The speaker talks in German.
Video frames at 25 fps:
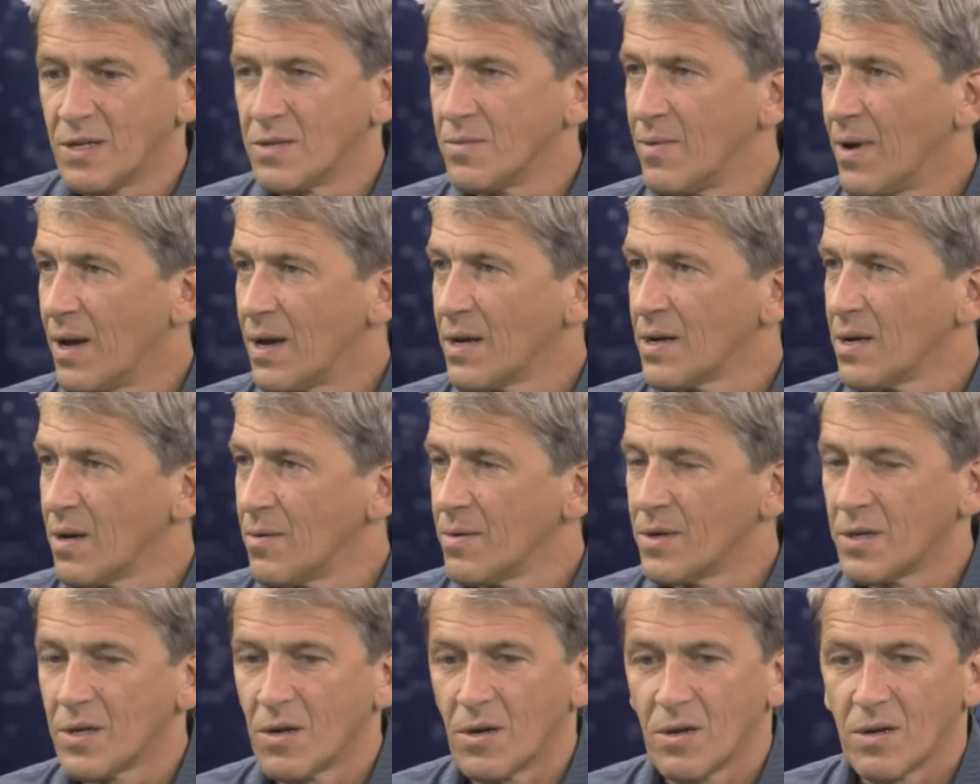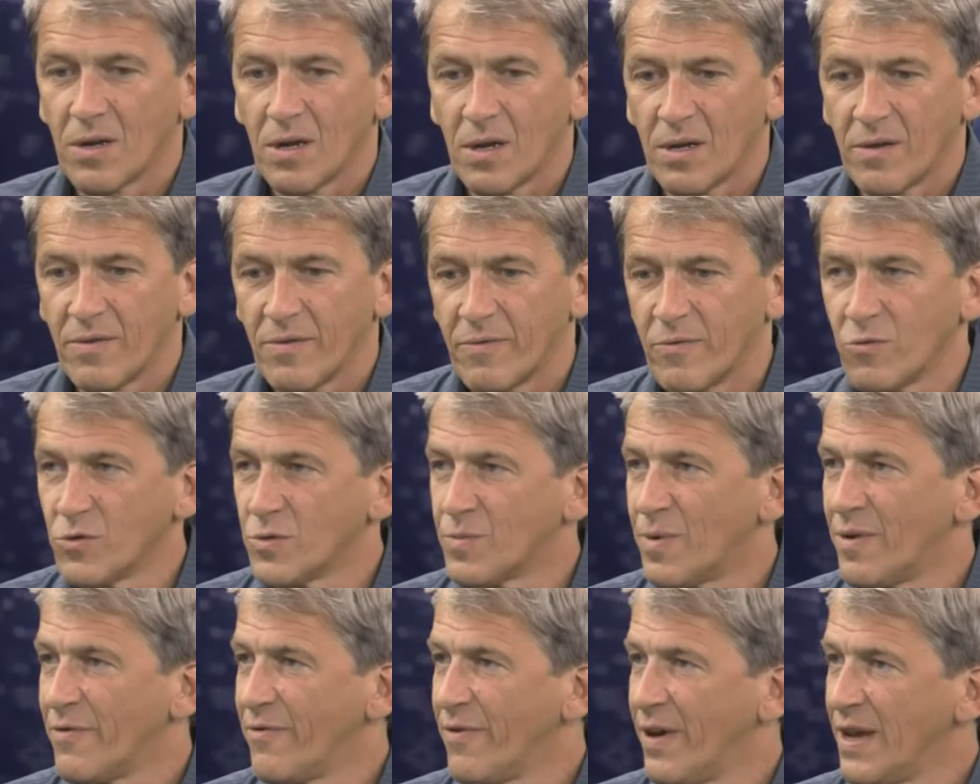Es war, glaube ich, auch ein
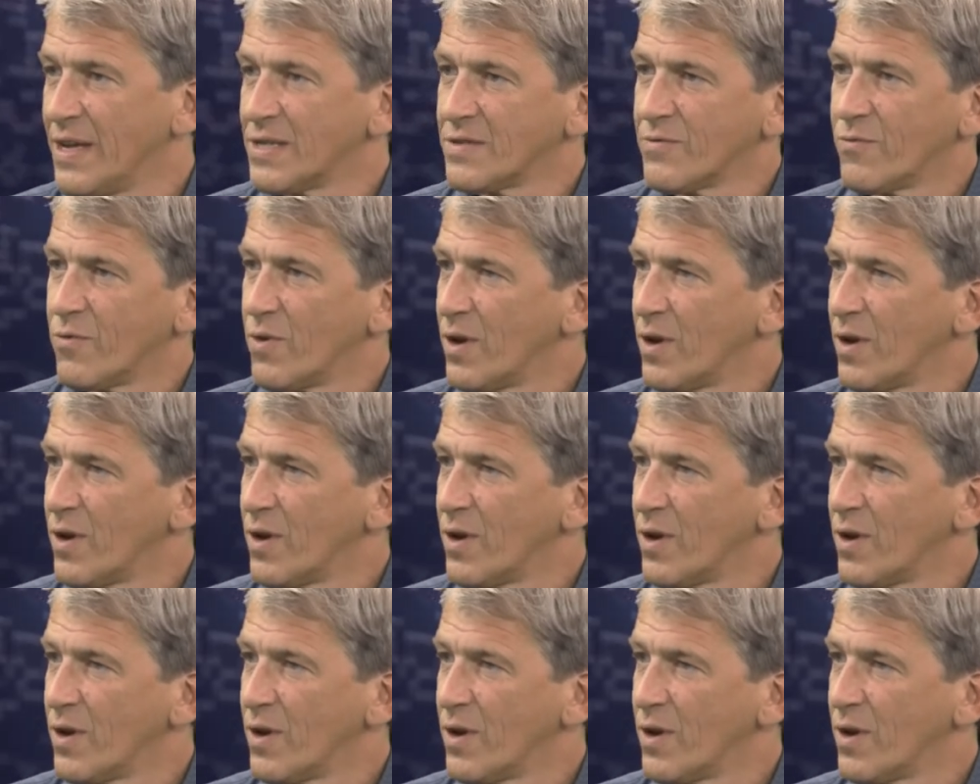Fußballfest.